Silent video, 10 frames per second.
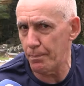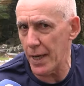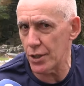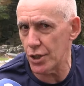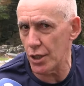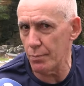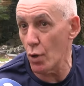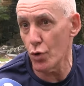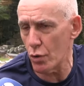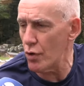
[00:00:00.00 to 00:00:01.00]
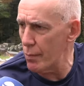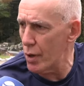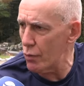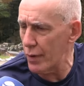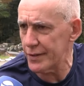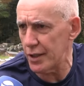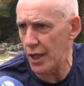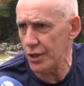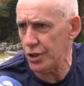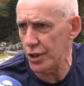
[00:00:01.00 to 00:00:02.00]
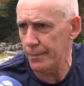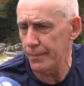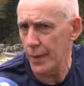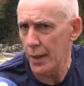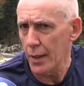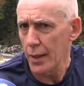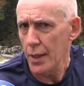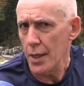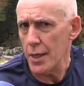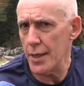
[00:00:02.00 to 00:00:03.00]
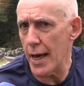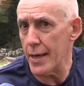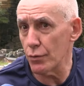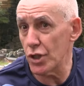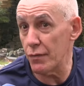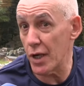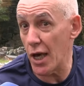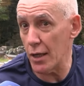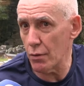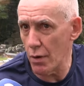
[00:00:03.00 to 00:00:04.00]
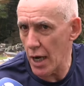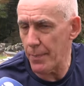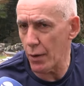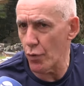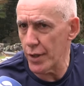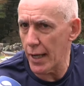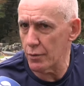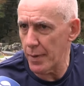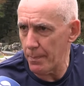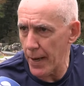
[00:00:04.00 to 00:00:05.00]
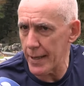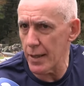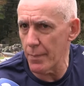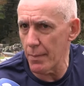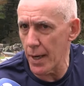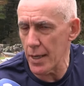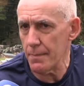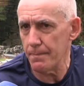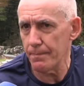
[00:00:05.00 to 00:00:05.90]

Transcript: Perdi o meu único irmão num acidente, e aí eu tive que retornar para cuidar do papai e da mamãe.